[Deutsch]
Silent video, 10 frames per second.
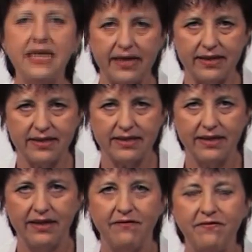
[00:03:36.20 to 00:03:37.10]
nichts
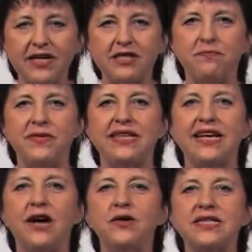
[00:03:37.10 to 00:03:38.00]
wird
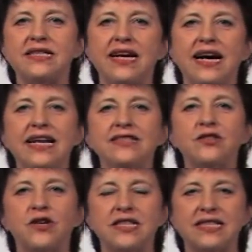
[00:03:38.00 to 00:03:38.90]
mich aus der
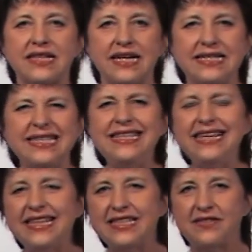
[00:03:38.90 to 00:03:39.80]
Hand Gottes reißen.
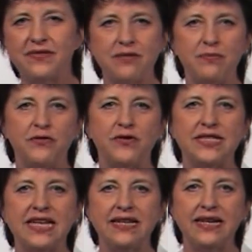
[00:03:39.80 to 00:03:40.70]
Nichts wird mich
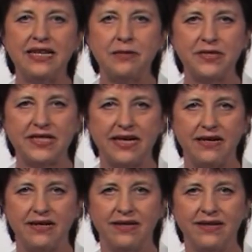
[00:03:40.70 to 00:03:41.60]
von seiner Liebe
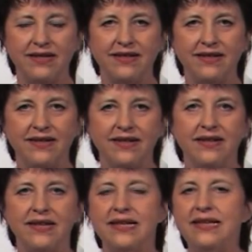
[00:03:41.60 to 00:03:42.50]
trennen.
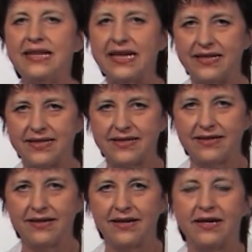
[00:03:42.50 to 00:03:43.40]
Nichts.
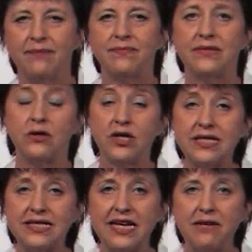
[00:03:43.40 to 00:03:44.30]

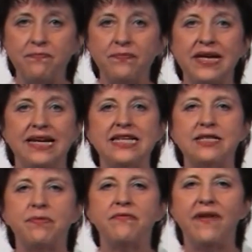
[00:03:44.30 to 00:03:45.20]
Gottes Leben
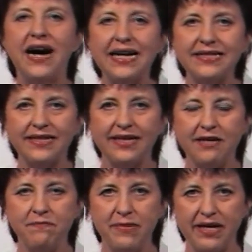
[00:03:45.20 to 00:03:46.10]
ist bewahrt
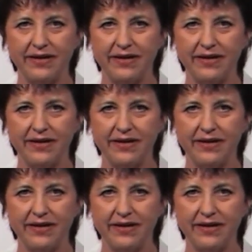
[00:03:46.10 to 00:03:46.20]
in